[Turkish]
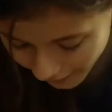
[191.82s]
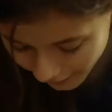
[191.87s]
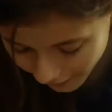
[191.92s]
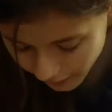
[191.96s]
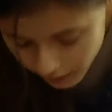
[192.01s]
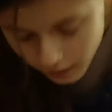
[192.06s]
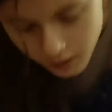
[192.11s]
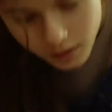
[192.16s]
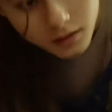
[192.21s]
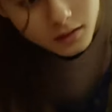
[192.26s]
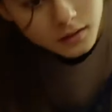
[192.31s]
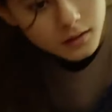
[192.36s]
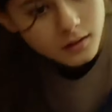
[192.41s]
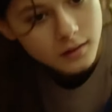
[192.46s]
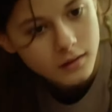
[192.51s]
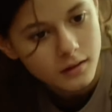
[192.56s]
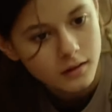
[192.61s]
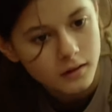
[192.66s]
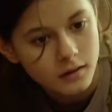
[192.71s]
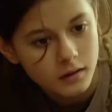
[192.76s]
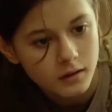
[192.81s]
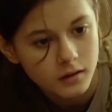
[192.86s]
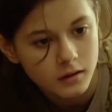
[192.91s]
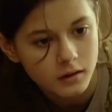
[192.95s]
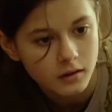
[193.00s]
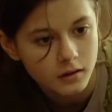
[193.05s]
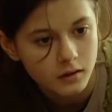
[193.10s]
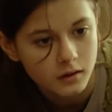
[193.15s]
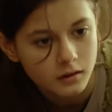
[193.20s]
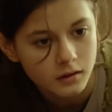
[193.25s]
hepsini değiştirmişsin
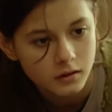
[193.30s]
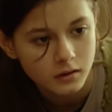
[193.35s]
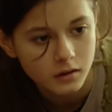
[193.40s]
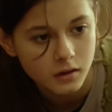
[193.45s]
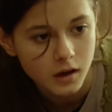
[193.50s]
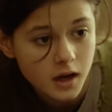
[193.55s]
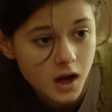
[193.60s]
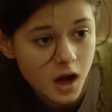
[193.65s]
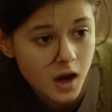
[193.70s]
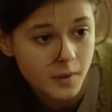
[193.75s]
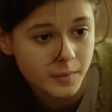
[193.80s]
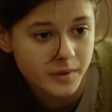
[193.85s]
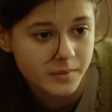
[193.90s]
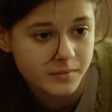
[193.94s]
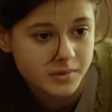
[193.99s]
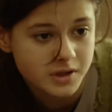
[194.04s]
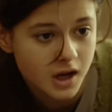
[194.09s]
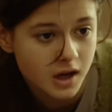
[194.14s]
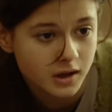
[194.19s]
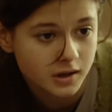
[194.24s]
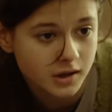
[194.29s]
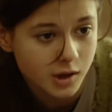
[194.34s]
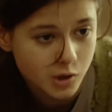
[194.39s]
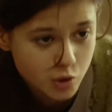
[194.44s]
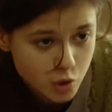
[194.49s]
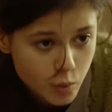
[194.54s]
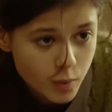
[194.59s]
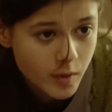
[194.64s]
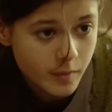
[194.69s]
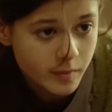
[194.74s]
ya. E ne yapayım Şadiye
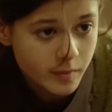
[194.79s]
sopa